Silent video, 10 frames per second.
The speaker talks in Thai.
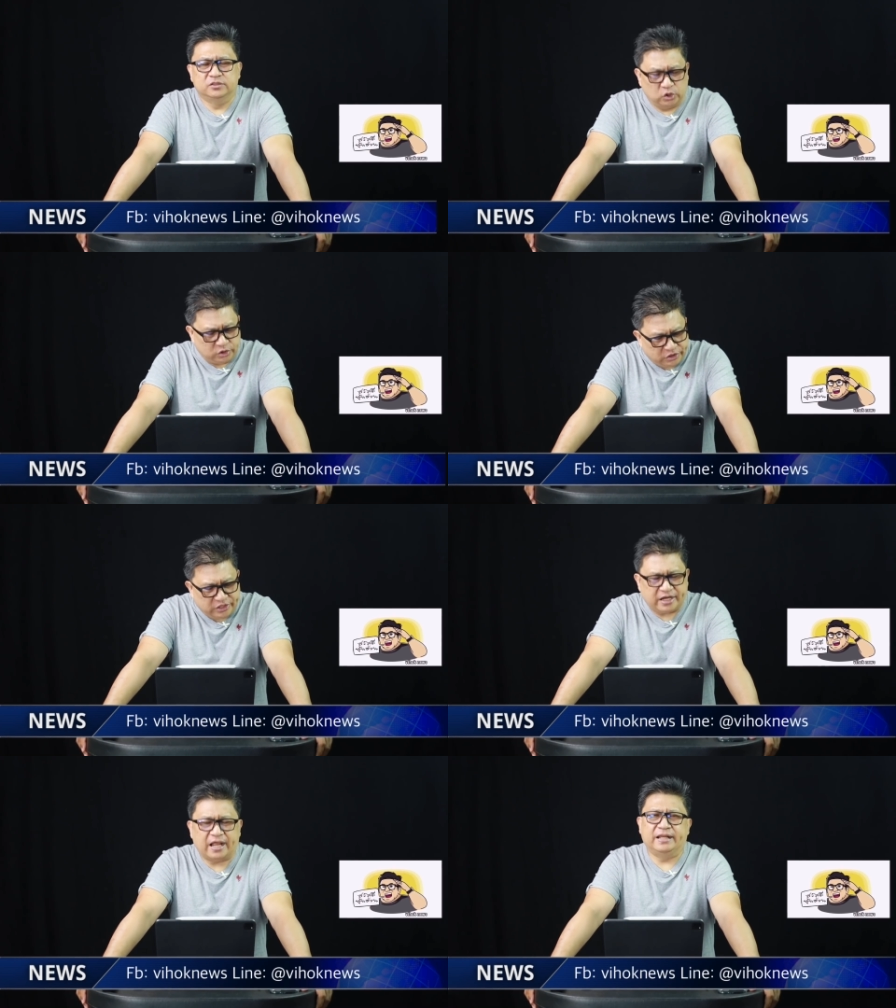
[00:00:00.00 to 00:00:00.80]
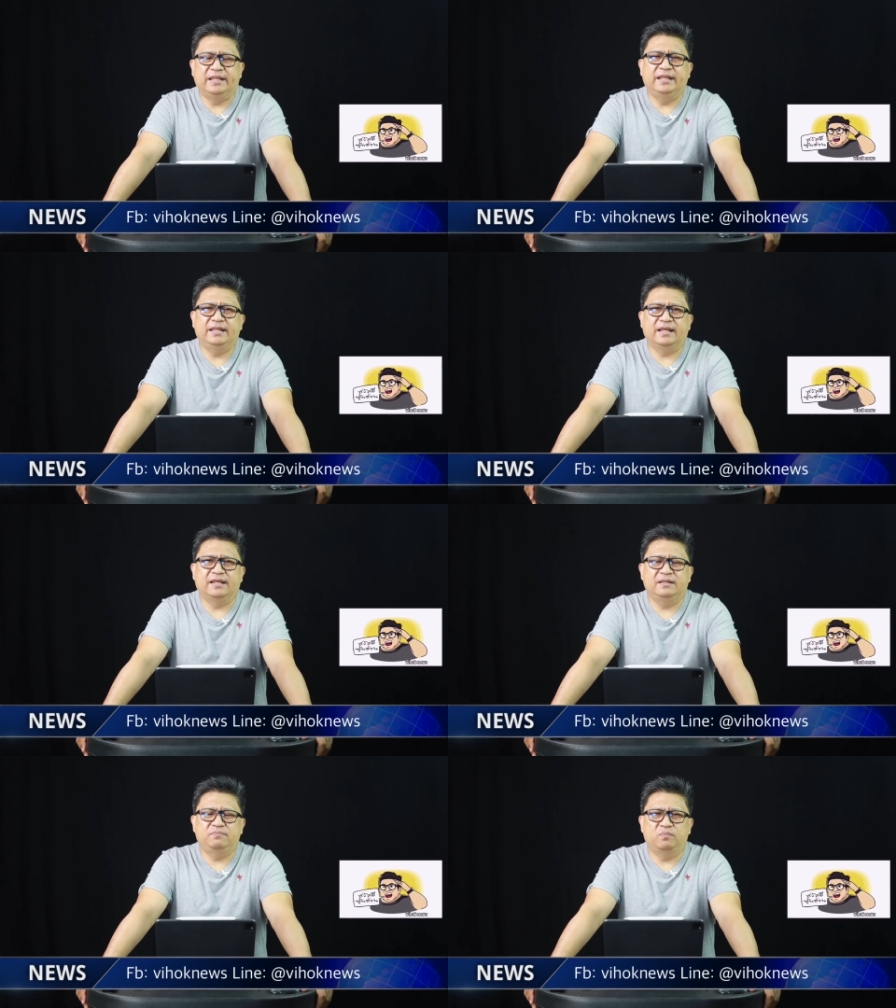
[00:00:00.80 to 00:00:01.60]
จนถึงขณะนี้เนี่
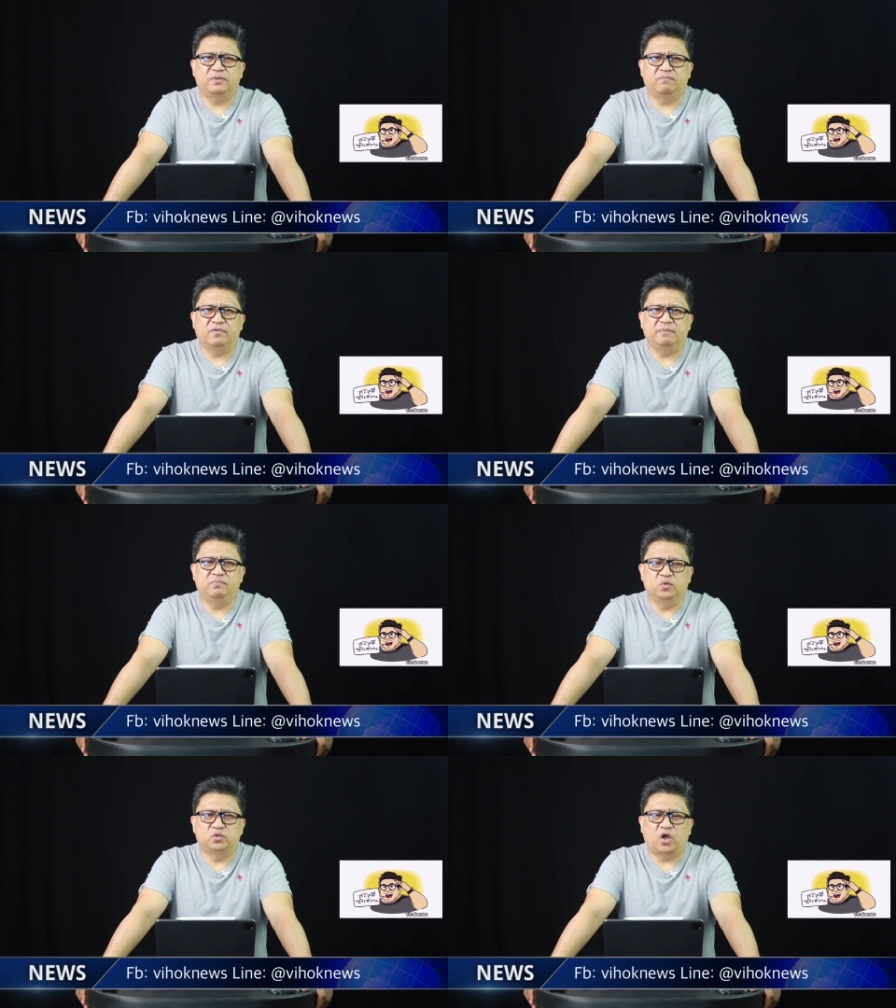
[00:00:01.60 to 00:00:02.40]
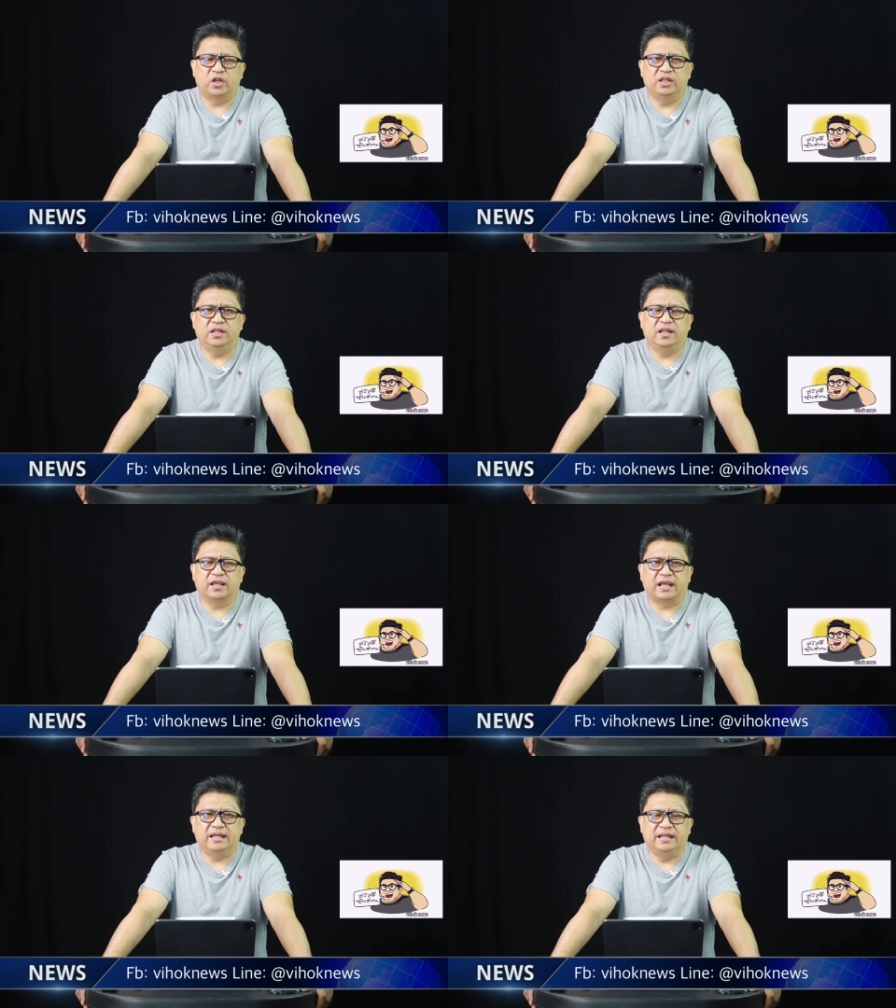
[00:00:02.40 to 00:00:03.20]
ยที่ผมทำคลิปอยู่ตอนนี้เนี่
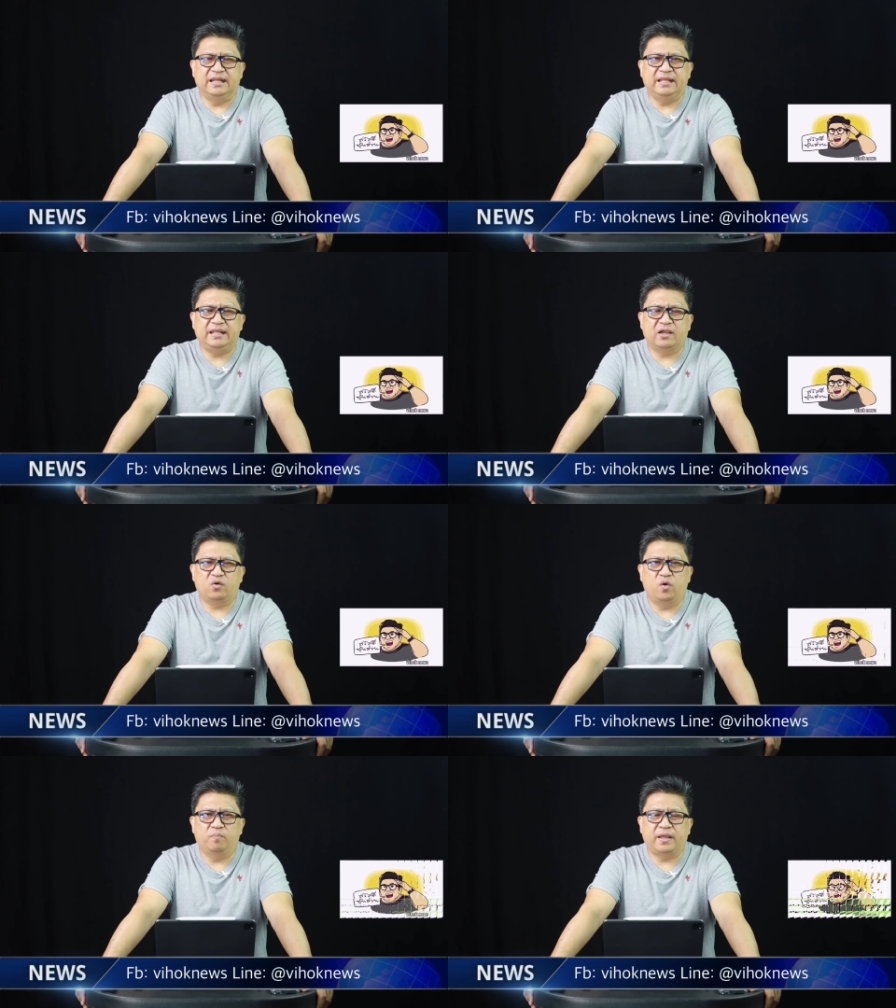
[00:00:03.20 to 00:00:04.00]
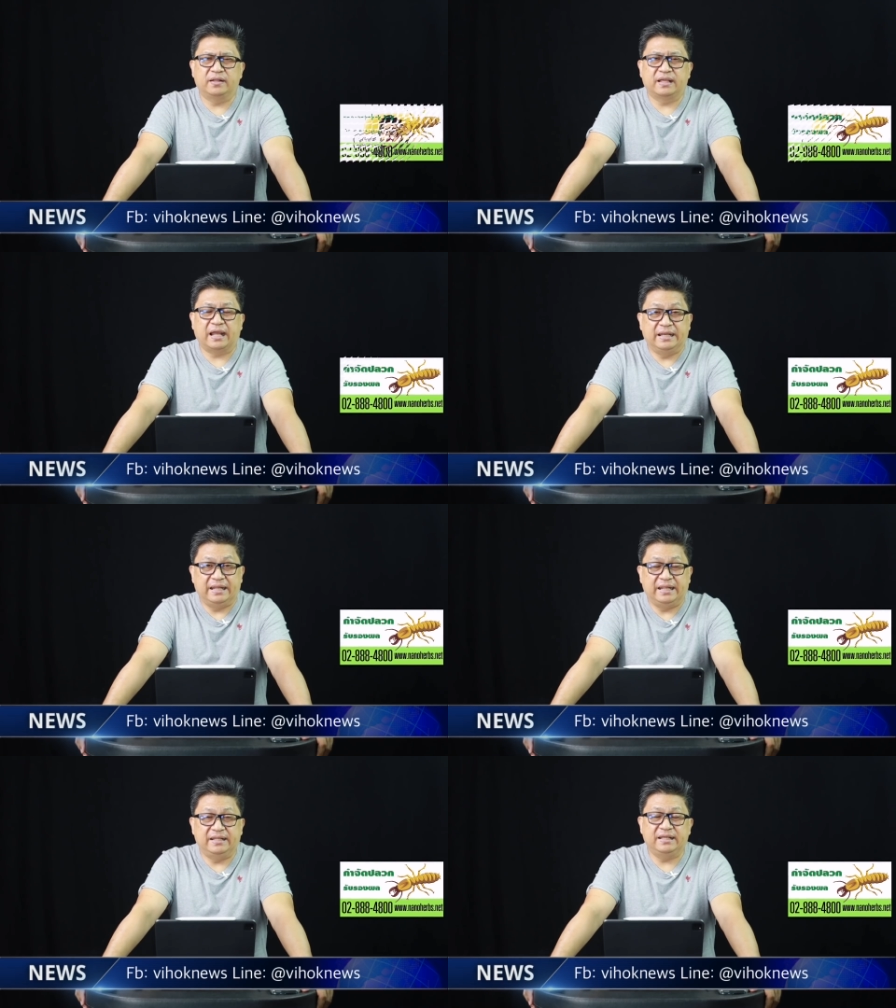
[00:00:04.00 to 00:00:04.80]
ยคดีนี้ยังคงเป็นค
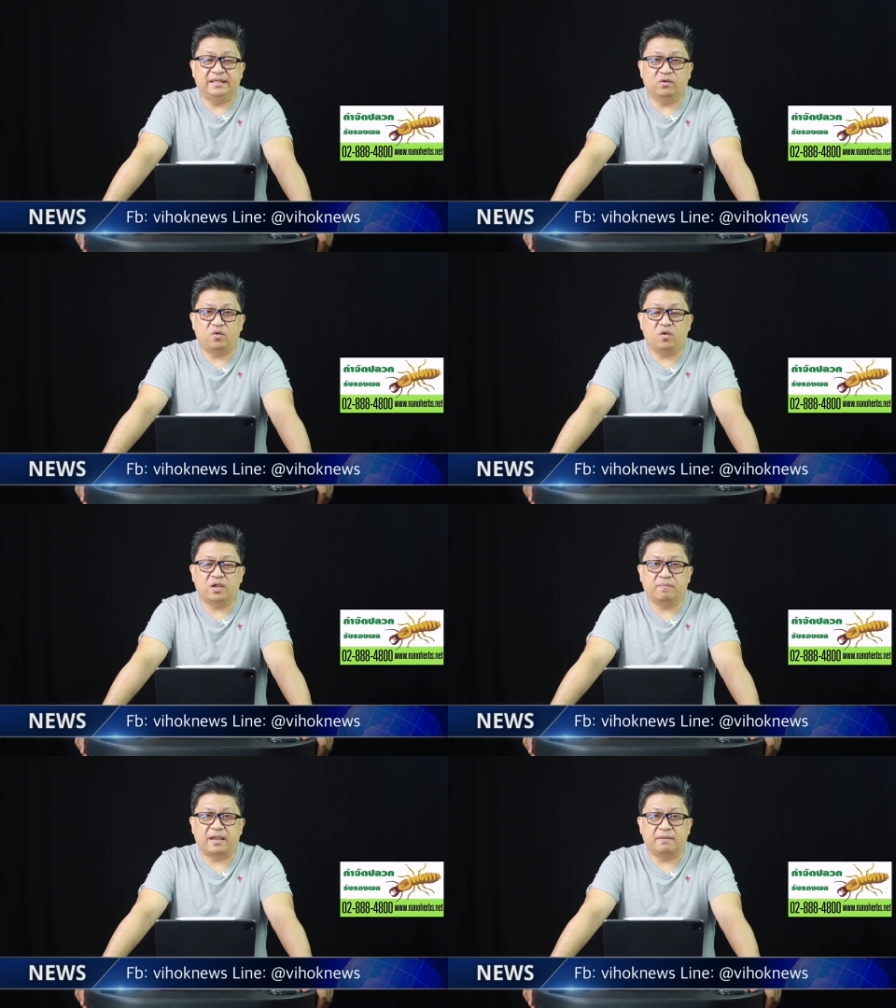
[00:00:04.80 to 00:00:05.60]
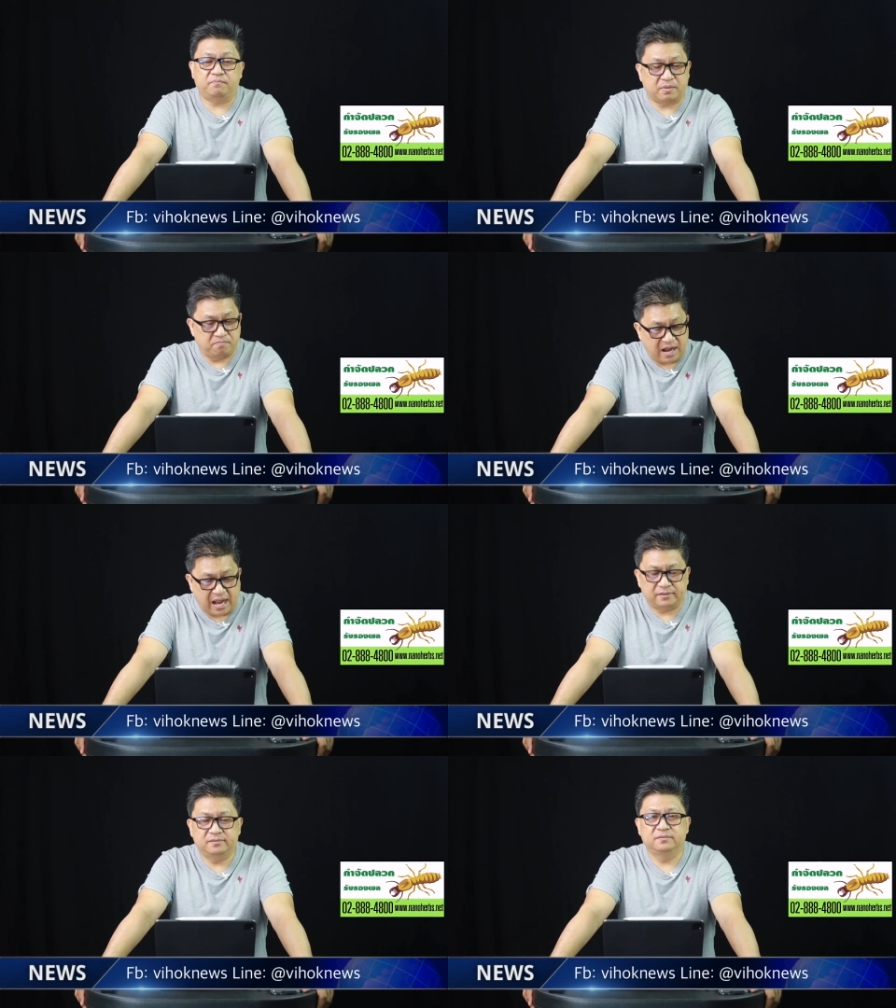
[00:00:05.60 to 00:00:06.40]
ดีที่เกี่ยวข้องกับการประมาท